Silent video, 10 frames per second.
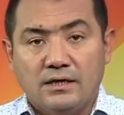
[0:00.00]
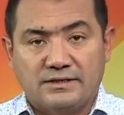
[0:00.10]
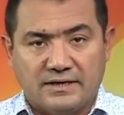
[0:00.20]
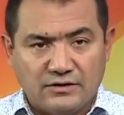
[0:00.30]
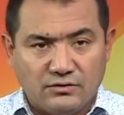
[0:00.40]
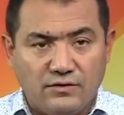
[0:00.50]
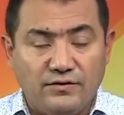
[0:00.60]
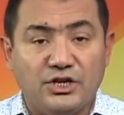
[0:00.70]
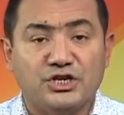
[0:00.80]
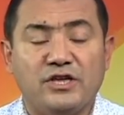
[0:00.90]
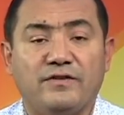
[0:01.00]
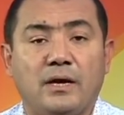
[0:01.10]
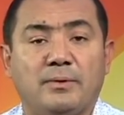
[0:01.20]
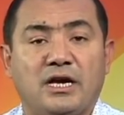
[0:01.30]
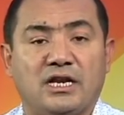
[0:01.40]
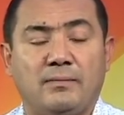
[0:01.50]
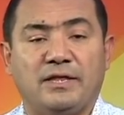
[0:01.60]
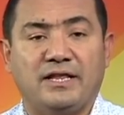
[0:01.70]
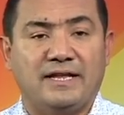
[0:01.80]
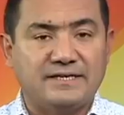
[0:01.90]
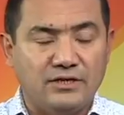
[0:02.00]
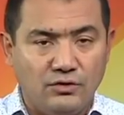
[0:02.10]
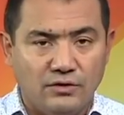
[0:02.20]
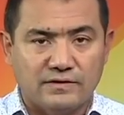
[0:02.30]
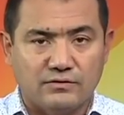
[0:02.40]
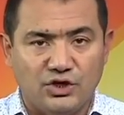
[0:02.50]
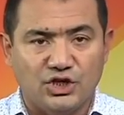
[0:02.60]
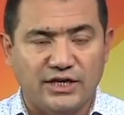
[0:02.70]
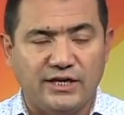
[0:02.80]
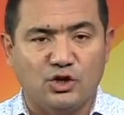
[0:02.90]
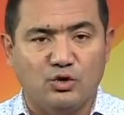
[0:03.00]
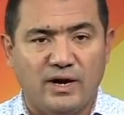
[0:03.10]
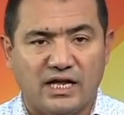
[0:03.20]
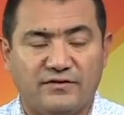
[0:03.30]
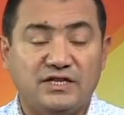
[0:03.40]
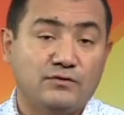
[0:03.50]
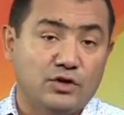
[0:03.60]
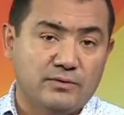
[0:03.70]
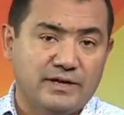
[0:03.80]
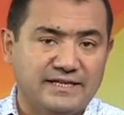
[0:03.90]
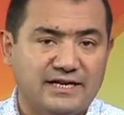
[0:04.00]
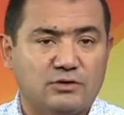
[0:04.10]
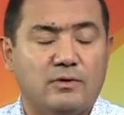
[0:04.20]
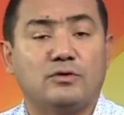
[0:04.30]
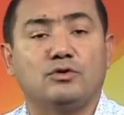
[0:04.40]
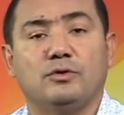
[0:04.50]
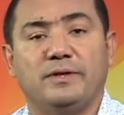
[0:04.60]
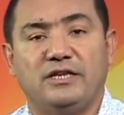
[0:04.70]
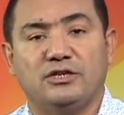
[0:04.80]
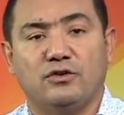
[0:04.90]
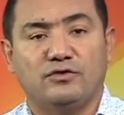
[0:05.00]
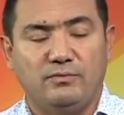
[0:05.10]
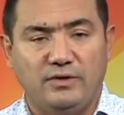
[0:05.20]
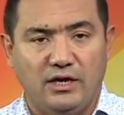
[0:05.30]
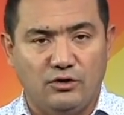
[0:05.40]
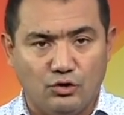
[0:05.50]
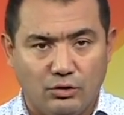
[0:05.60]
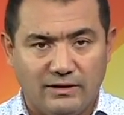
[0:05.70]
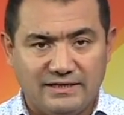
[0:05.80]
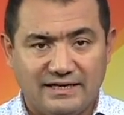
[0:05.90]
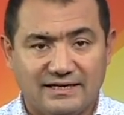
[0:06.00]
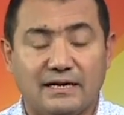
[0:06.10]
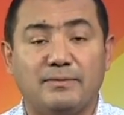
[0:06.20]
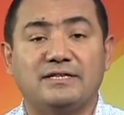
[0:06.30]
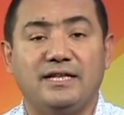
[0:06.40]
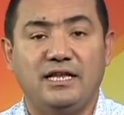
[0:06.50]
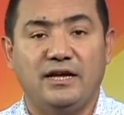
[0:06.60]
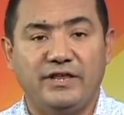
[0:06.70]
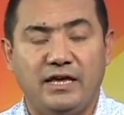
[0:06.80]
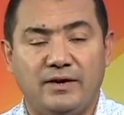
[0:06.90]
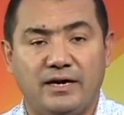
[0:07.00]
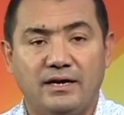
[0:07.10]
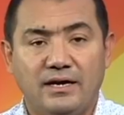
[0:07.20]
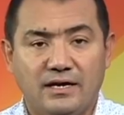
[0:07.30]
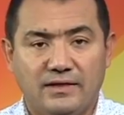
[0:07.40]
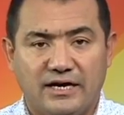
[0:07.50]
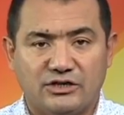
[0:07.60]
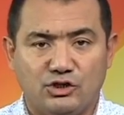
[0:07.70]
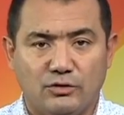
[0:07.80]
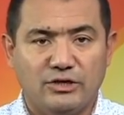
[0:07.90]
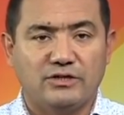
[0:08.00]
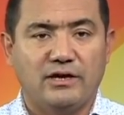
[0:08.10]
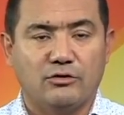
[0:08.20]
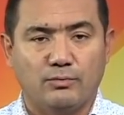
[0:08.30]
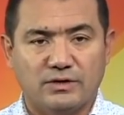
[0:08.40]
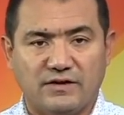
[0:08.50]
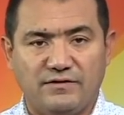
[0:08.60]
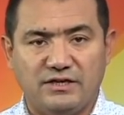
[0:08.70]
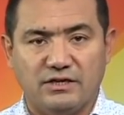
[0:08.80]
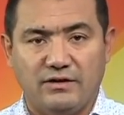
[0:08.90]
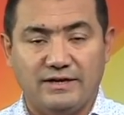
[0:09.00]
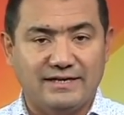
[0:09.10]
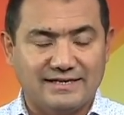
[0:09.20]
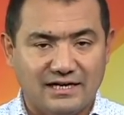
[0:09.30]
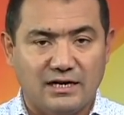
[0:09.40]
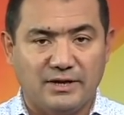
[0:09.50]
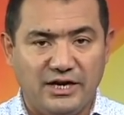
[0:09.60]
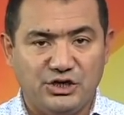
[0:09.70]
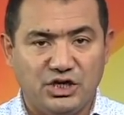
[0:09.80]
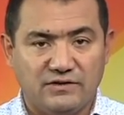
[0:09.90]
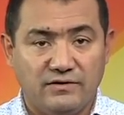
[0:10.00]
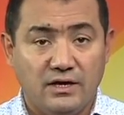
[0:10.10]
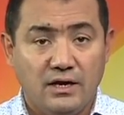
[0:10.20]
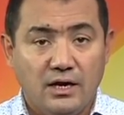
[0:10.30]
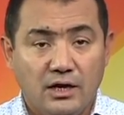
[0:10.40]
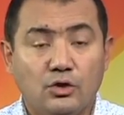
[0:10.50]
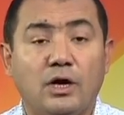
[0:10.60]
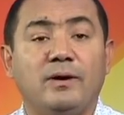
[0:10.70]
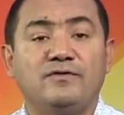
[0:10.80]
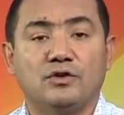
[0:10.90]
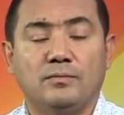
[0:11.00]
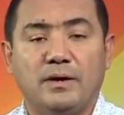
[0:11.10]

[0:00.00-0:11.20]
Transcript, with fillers: Здравствуйте, в эфире ежедневная программа «13 регион» в студии Шакир Умаров. Сегодня мы расскажем о том, что произошло в Шимкенте области за последнее время. Наша съемочная группа зафиксировала несколько происшествий, но обо всем по